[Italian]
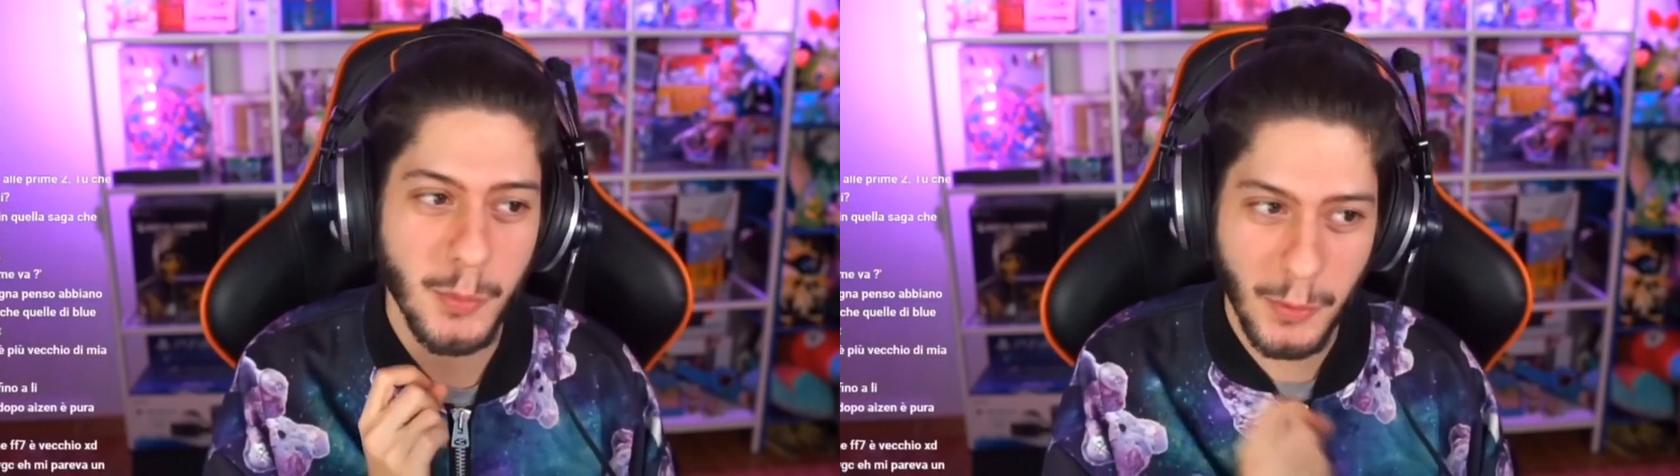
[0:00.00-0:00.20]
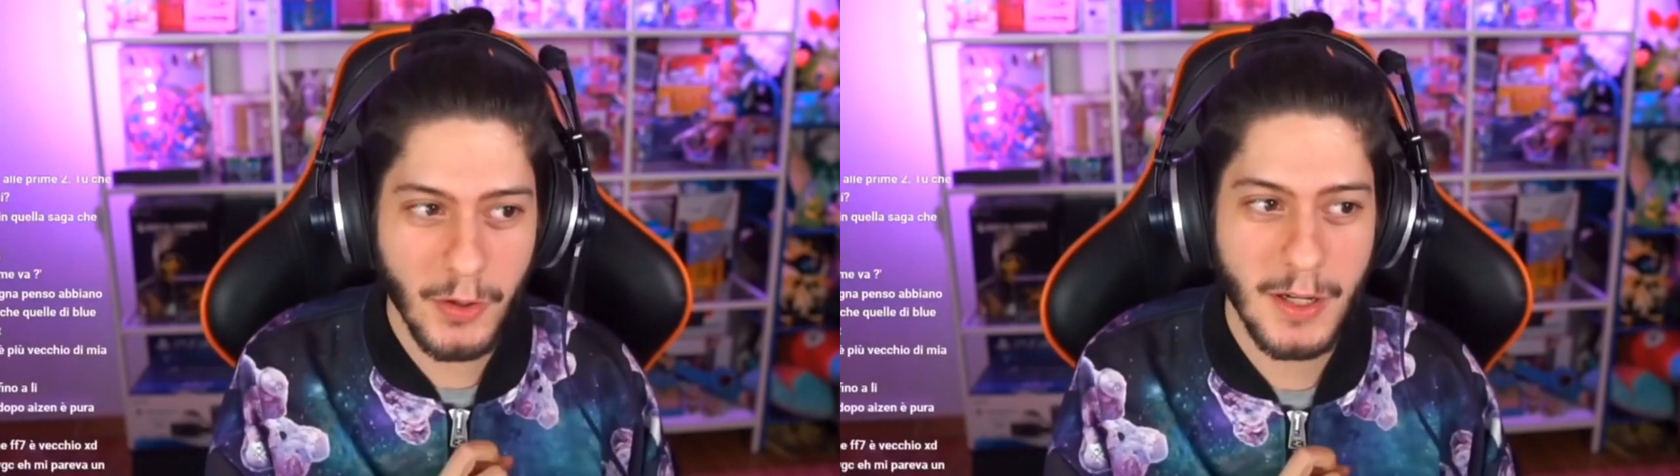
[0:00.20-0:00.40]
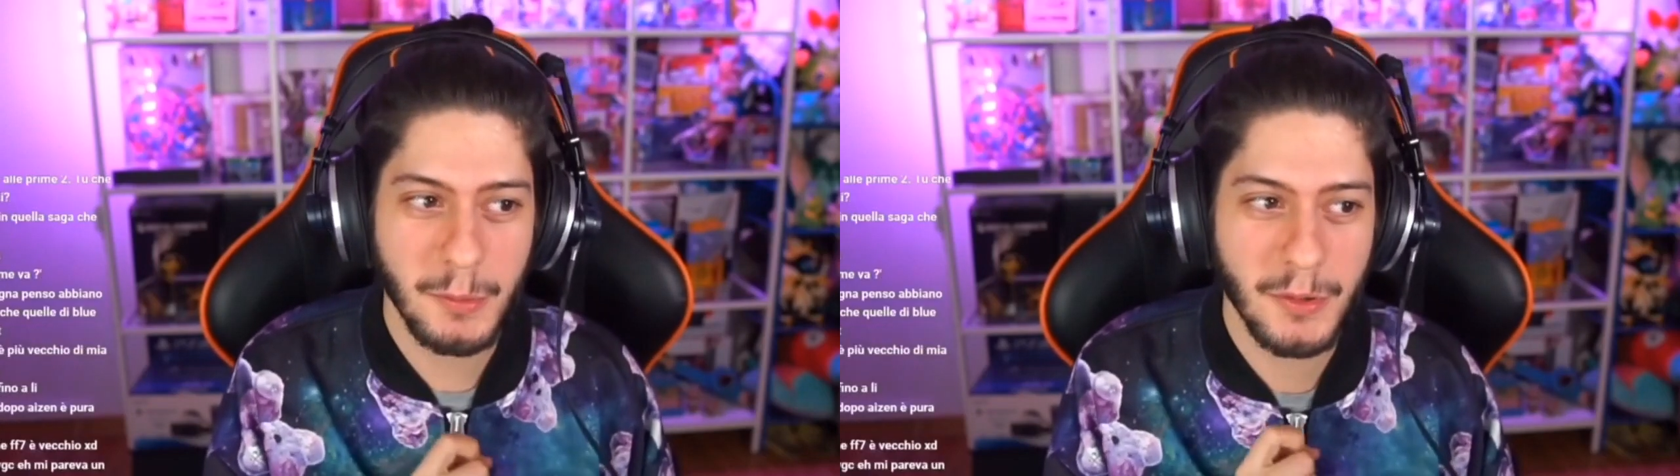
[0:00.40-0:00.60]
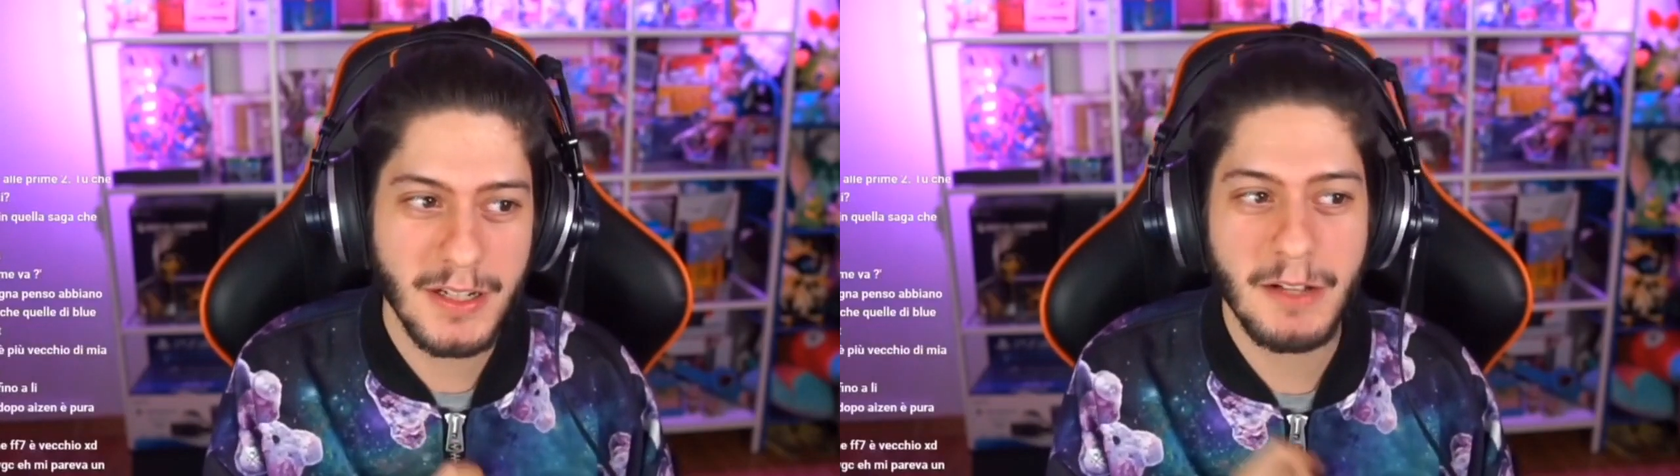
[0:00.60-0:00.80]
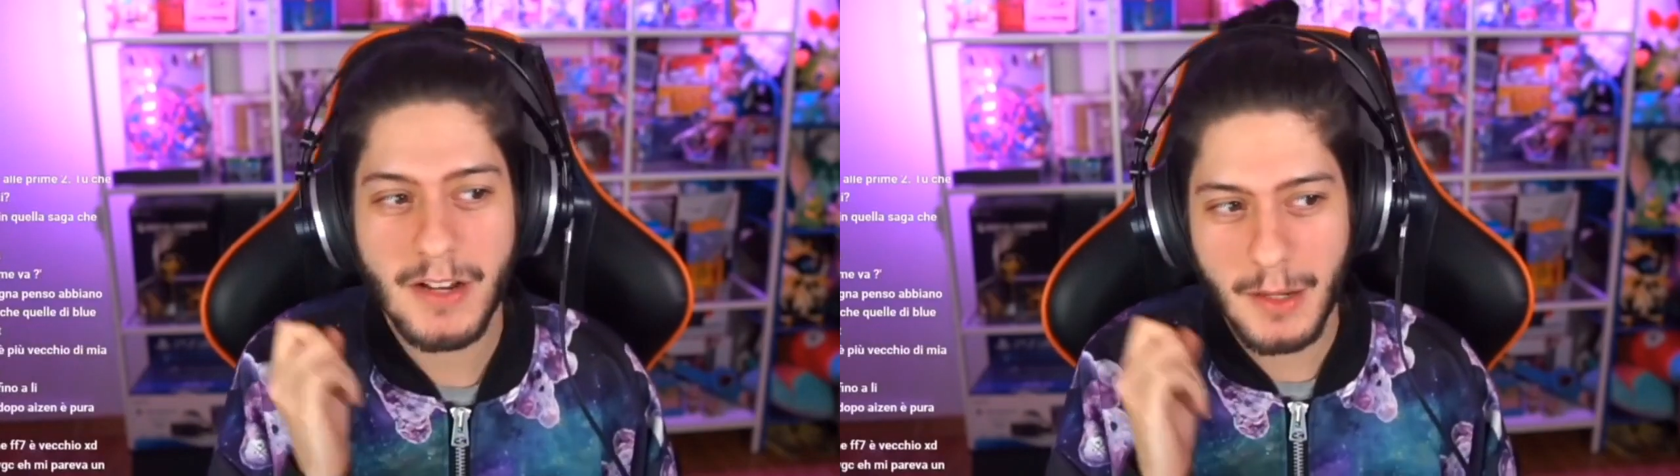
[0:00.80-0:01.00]
Pokémon
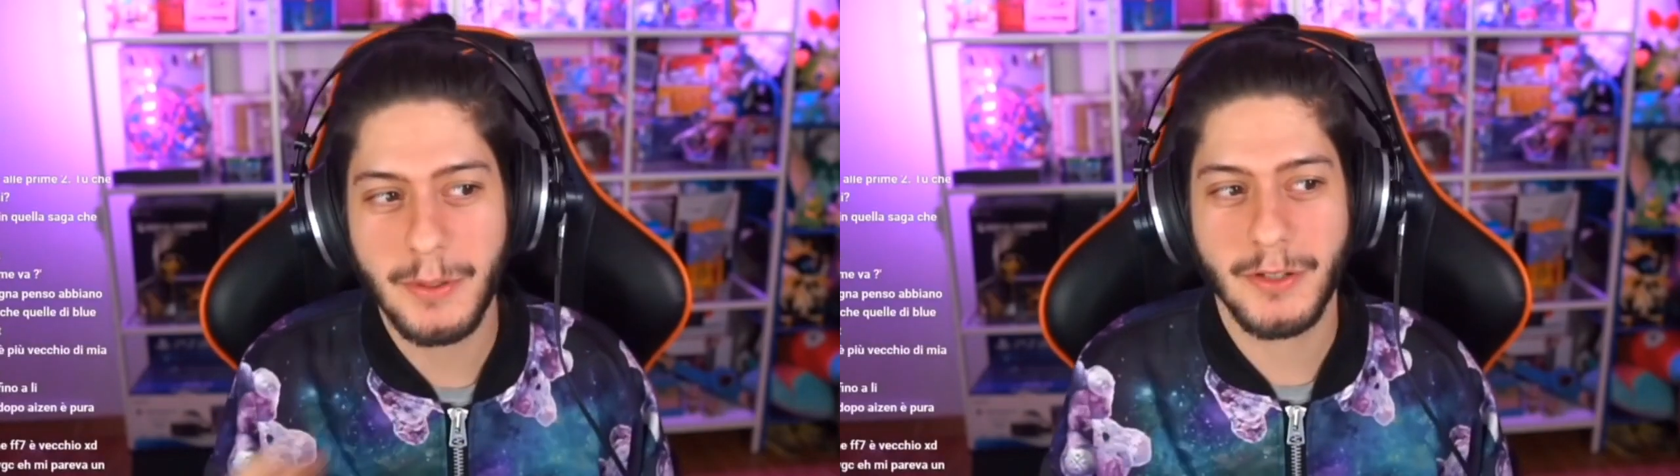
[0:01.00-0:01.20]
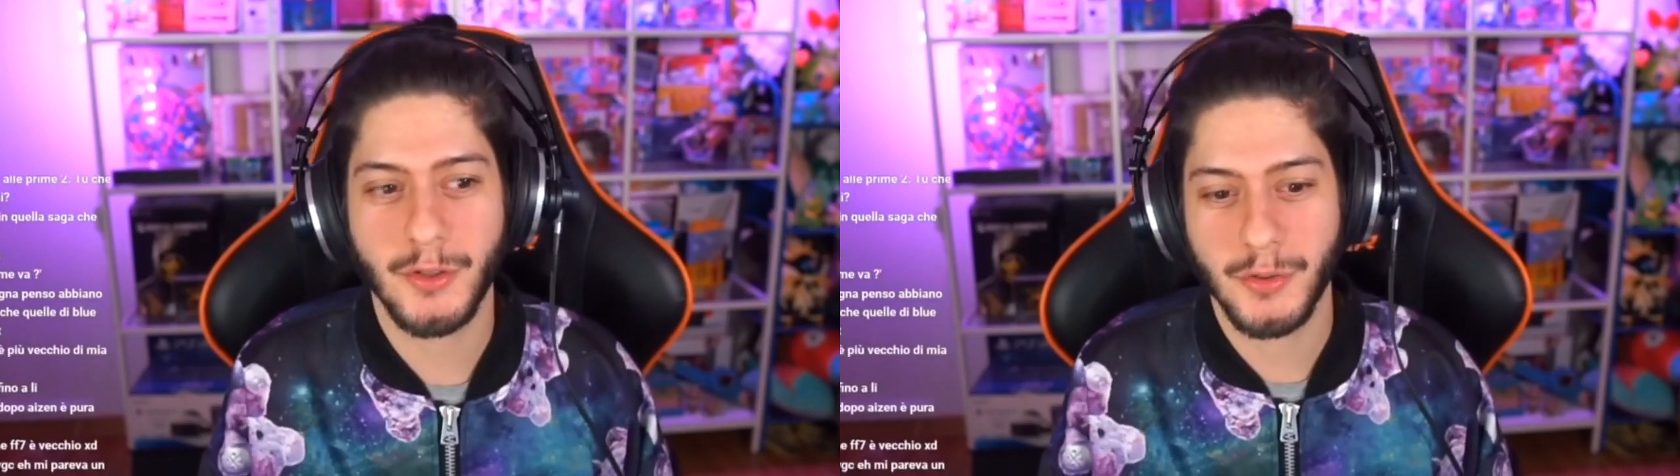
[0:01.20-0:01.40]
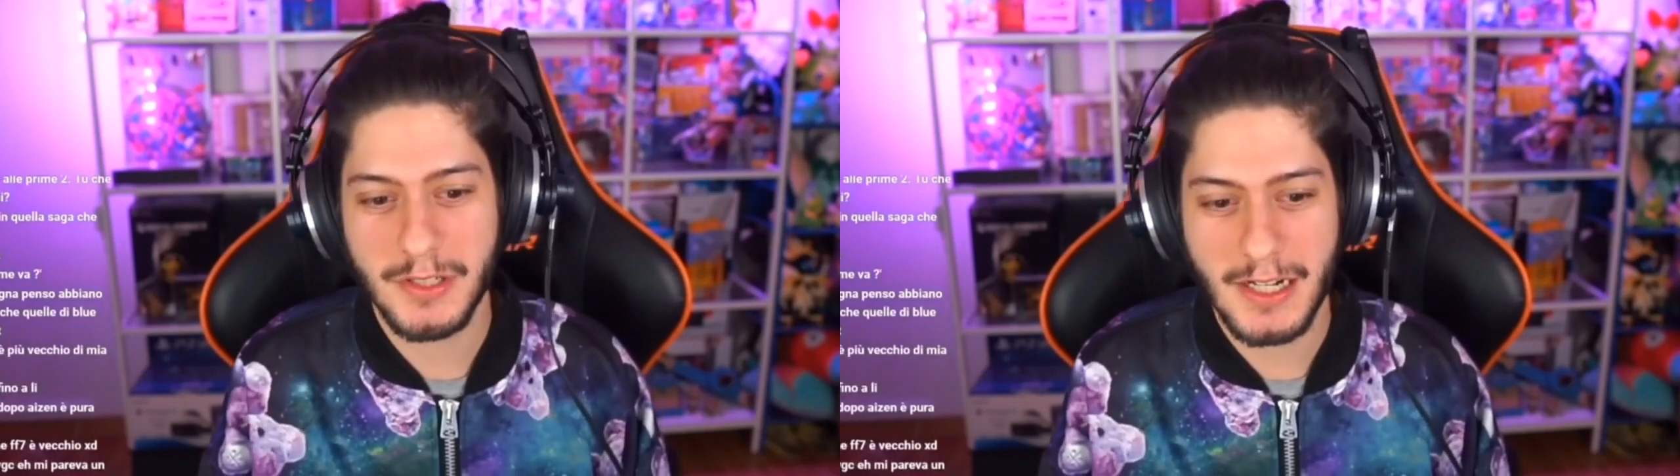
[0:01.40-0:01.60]
l'avrei aperto sugli